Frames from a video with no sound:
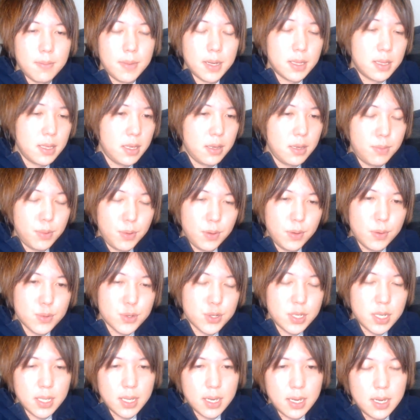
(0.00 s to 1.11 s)
まあ、DV をし
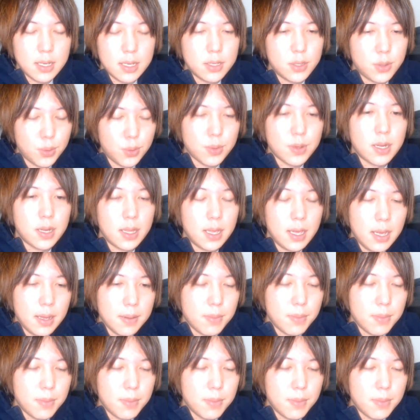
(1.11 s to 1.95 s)
てた人とかね、